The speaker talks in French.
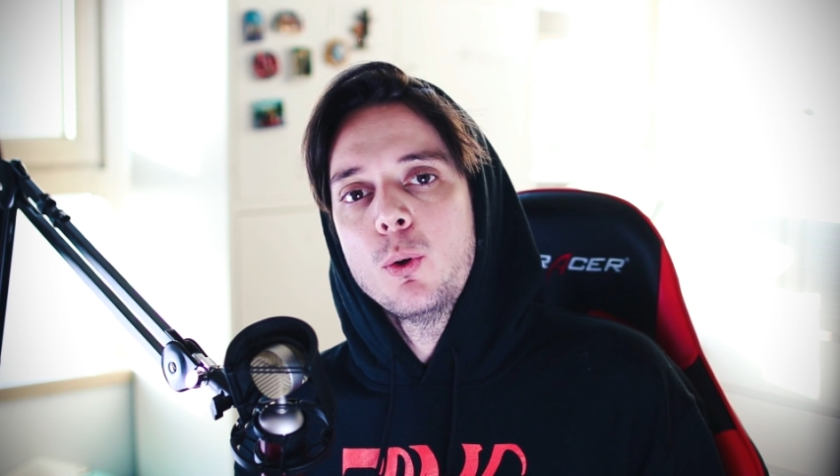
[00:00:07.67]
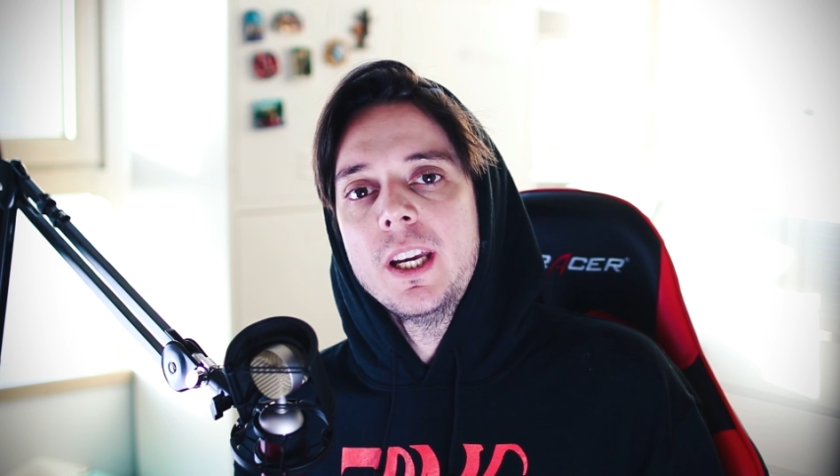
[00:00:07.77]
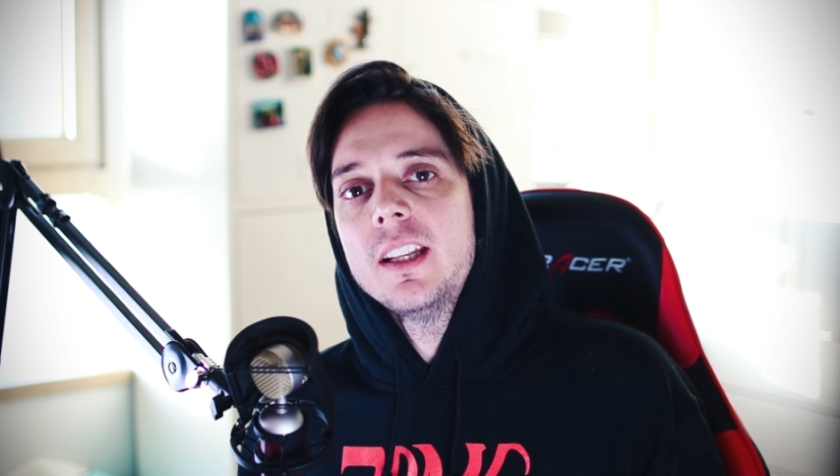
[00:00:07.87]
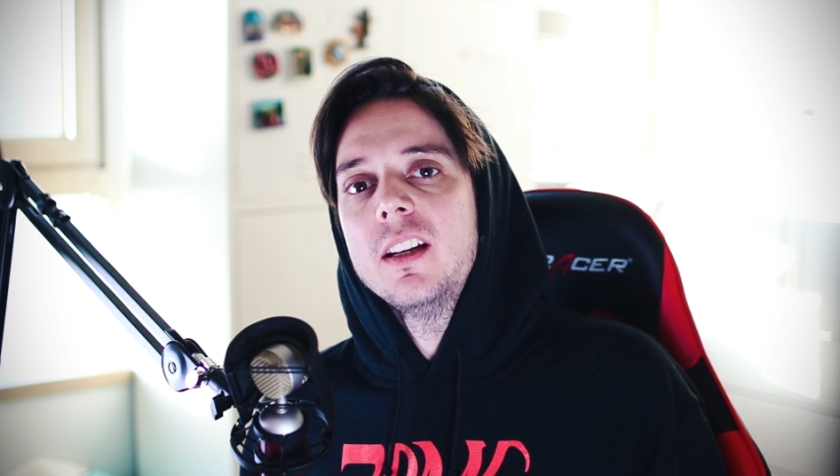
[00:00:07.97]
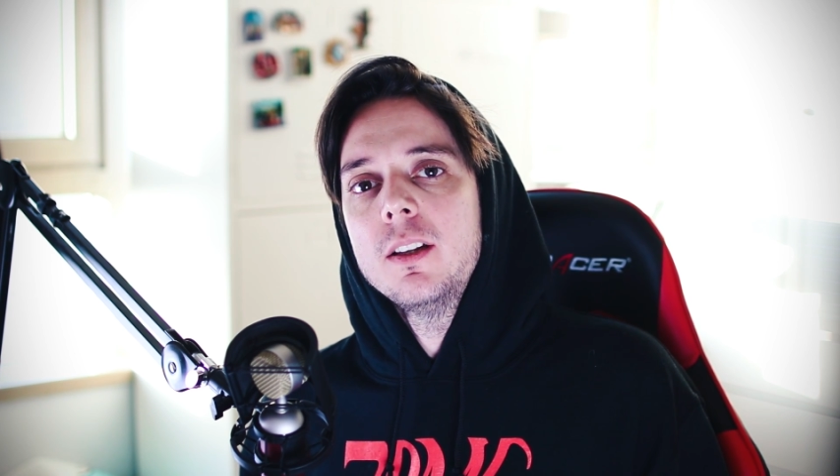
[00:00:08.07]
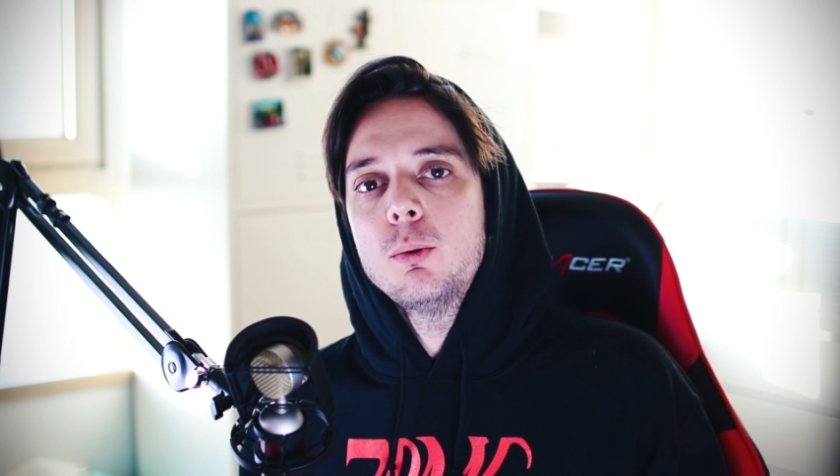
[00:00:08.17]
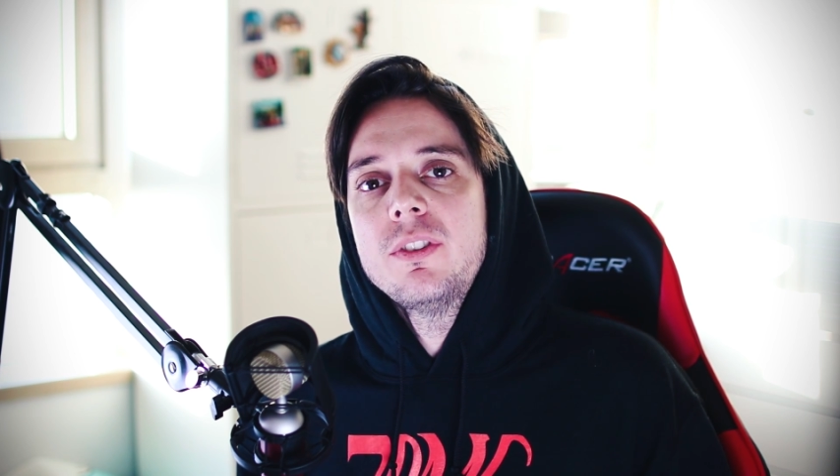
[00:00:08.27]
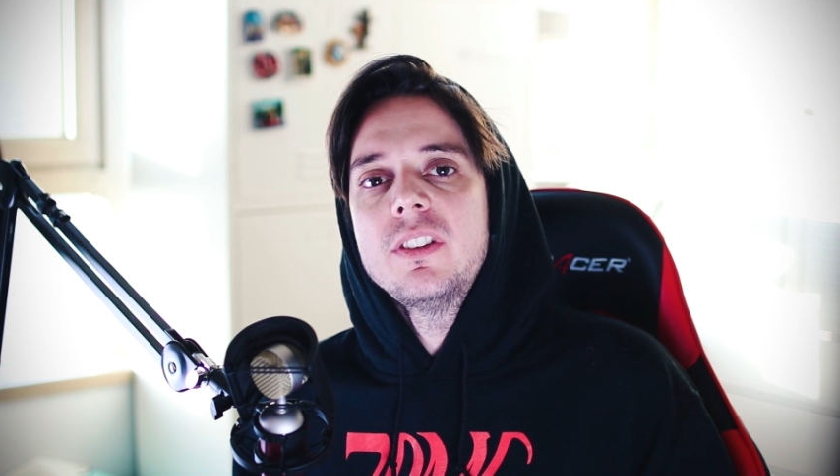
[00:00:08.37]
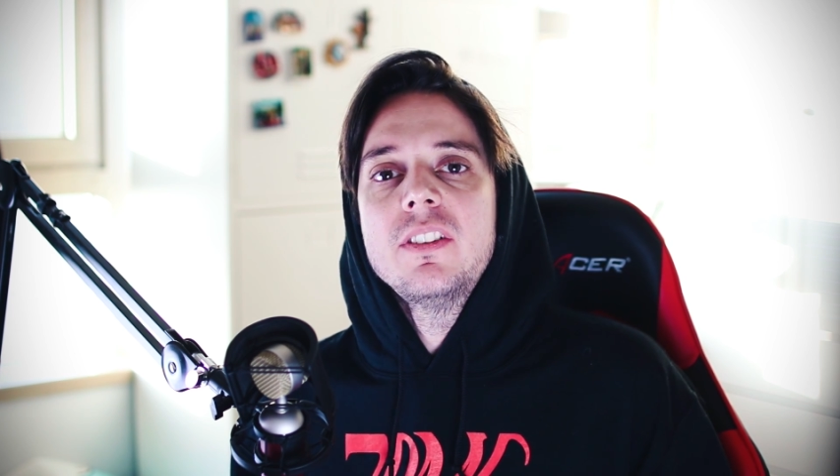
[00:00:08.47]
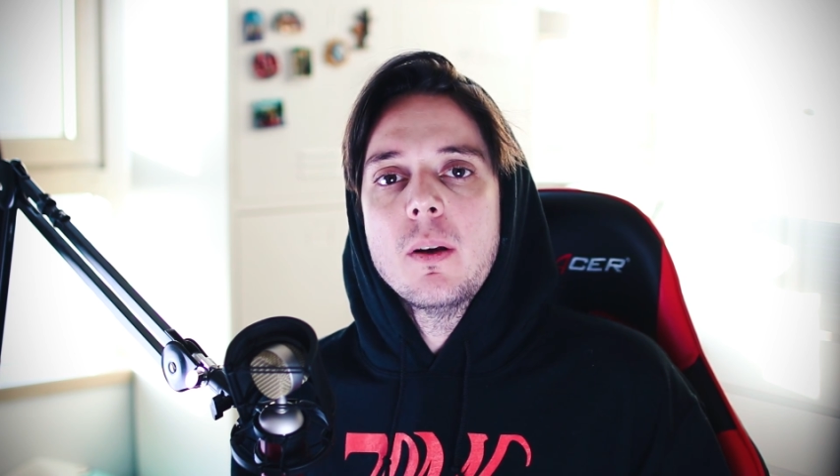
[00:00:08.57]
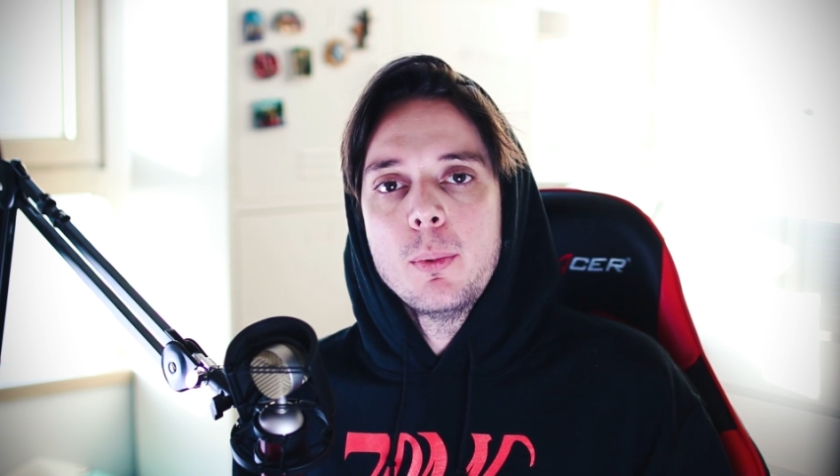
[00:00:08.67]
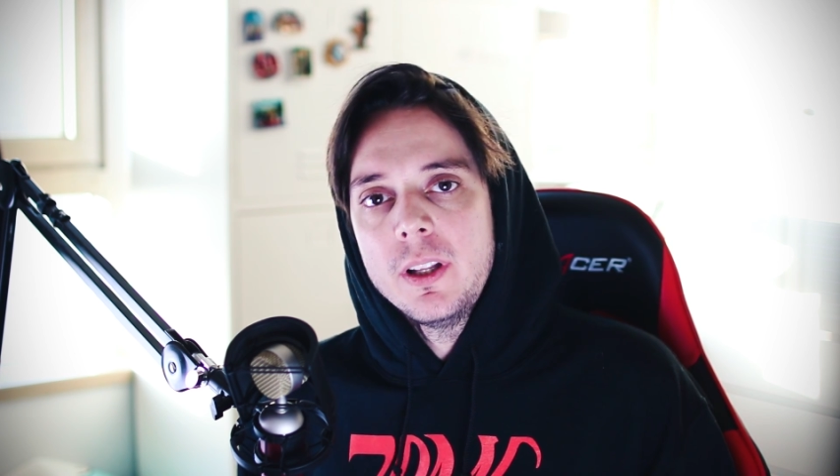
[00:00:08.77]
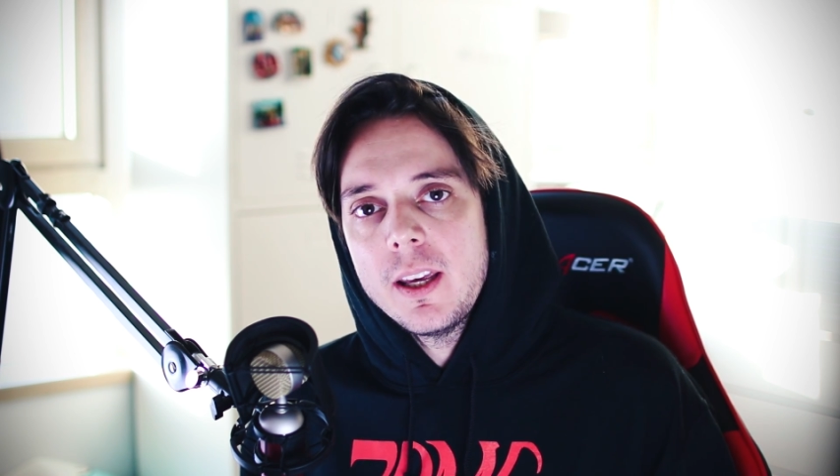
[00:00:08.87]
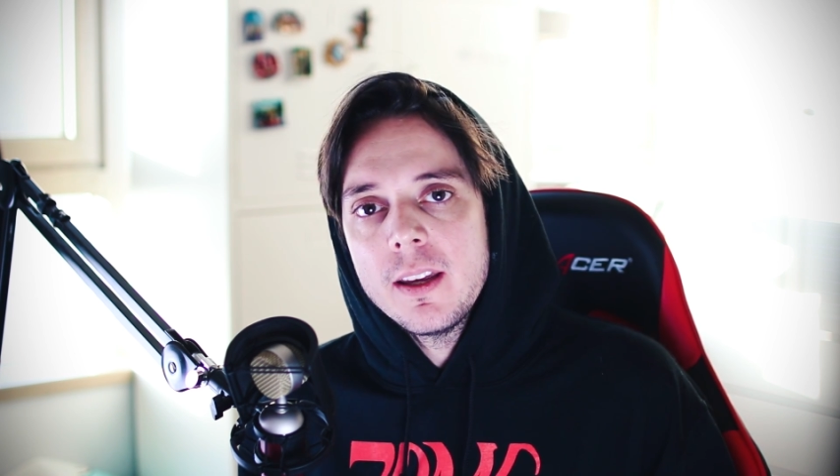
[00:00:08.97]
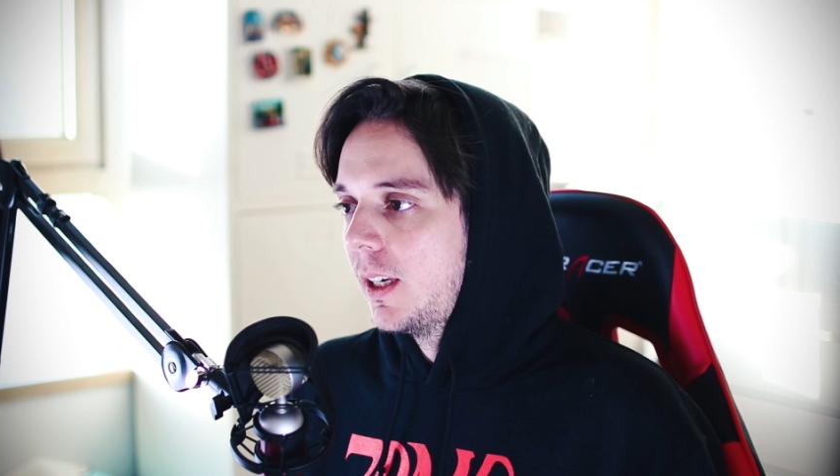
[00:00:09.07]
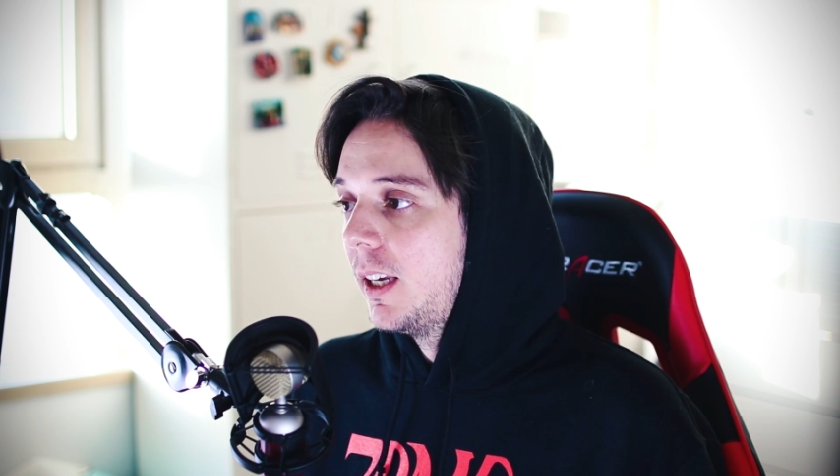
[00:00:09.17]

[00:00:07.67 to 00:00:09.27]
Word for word: Togen il écoute ses abonnés